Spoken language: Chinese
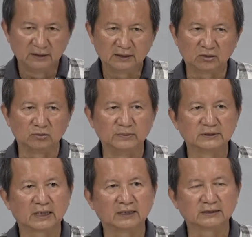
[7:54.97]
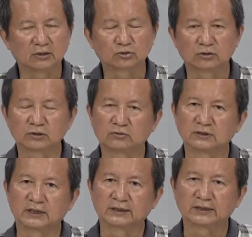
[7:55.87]
那我们在操作的
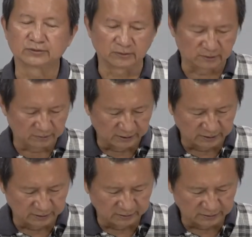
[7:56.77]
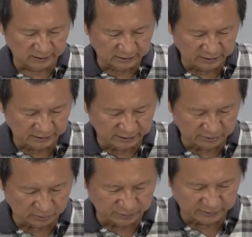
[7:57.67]
过程当中的话呢，这个电线
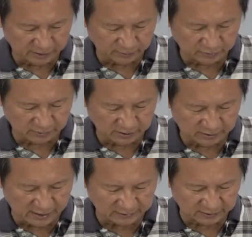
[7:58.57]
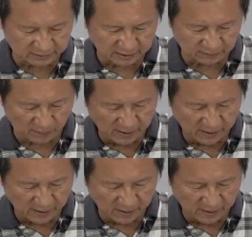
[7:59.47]
就比较不容易拉扯到。